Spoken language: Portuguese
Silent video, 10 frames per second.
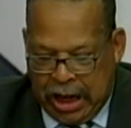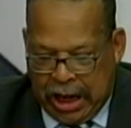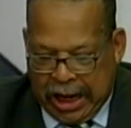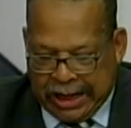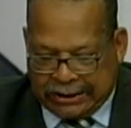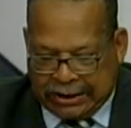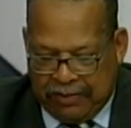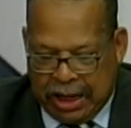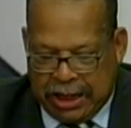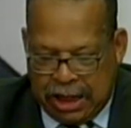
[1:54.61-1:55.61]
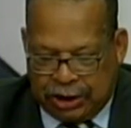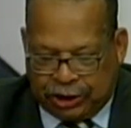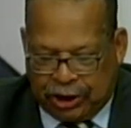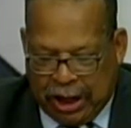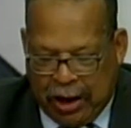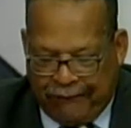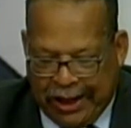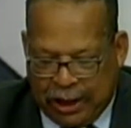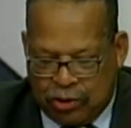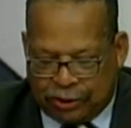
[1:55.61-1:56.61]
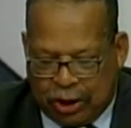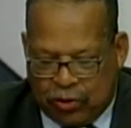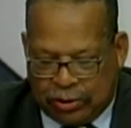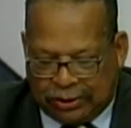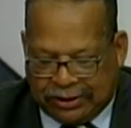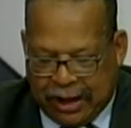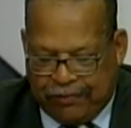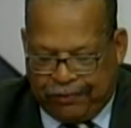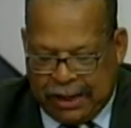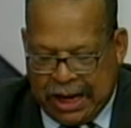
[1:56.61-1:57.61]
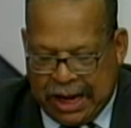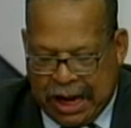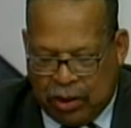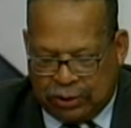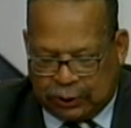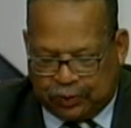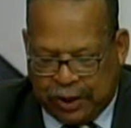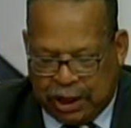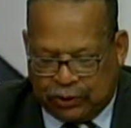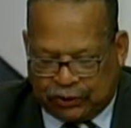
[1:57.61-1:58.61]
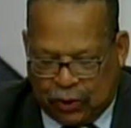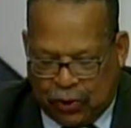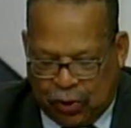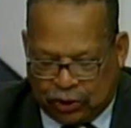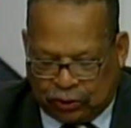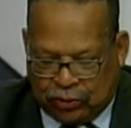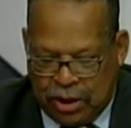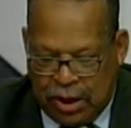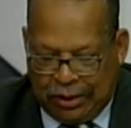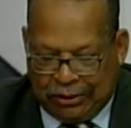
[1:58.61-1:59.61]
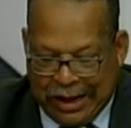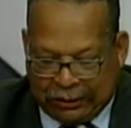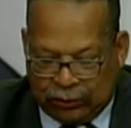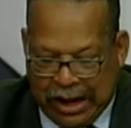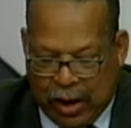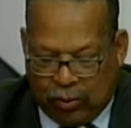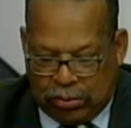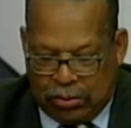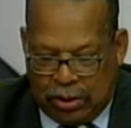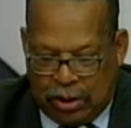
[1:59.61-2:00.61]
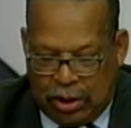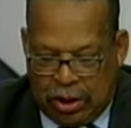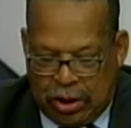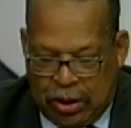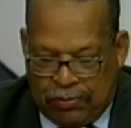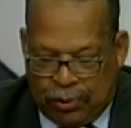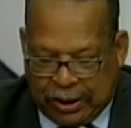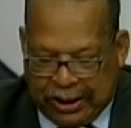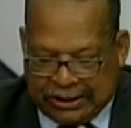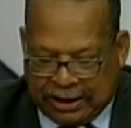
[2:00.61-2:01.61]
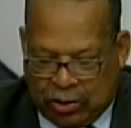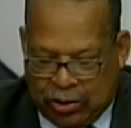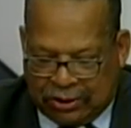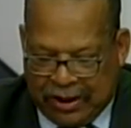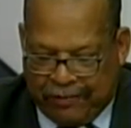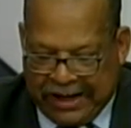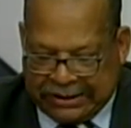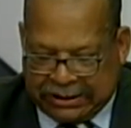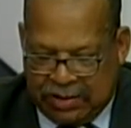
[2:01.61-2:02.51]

é semelhante ao varão que contempla ao espelho o seu rosto natural, porque se contempla a si